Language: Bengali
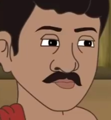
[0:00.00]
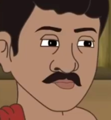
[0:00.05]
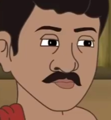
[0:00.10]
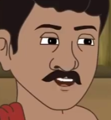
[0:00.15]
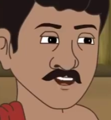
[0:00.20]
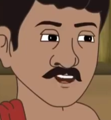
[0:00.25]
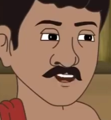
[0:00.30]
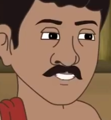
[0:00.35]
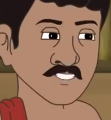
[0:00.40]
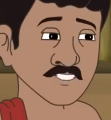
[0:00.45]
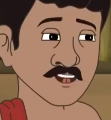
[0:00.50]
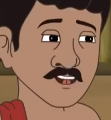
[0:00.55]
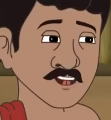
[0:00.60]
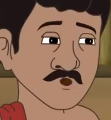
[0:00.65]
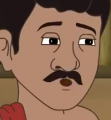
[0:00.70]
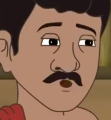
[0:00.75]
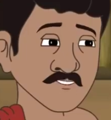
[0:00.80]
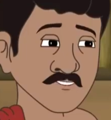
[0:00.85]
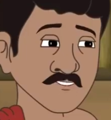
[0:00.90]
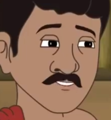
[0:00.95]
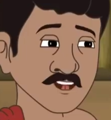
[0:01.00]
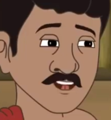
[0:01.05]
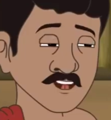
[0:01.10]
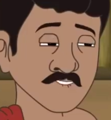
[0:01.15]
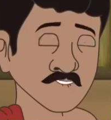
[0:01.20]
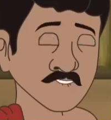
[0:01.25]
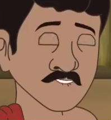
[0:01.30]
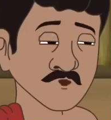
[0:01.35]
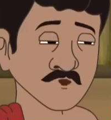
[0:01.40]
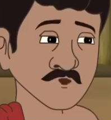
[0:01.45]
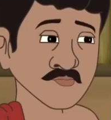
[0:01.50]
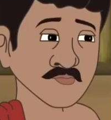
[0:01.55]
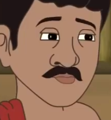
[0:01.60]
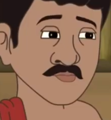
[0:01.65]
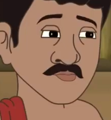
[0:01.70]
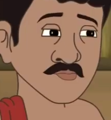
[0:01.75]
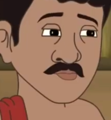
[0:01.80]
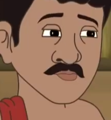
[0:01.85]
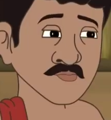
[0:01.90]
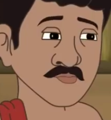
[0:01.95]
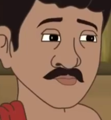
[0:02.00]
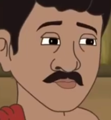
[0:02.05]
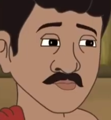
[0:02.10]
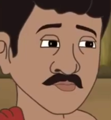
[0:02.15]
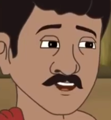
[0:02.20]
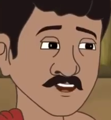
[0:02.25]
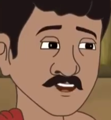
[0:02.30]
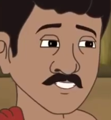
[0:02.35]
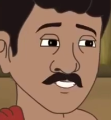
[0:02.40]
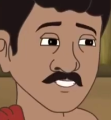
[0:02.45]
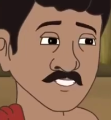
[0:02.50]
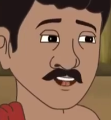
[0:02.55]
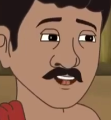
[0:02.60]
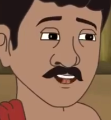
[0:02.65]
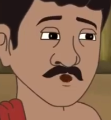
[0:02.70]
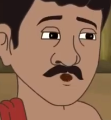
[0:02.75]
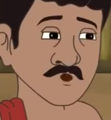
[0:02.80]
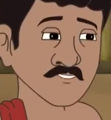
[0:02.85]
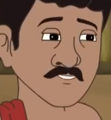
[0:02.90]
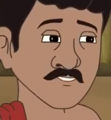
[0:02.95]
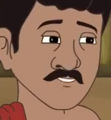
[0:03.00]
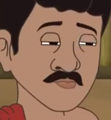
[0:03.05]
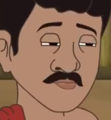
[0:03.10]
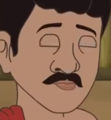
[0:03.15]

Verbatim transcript: কে এমন ছুরি কিনবে মা দিন দিন মানুষ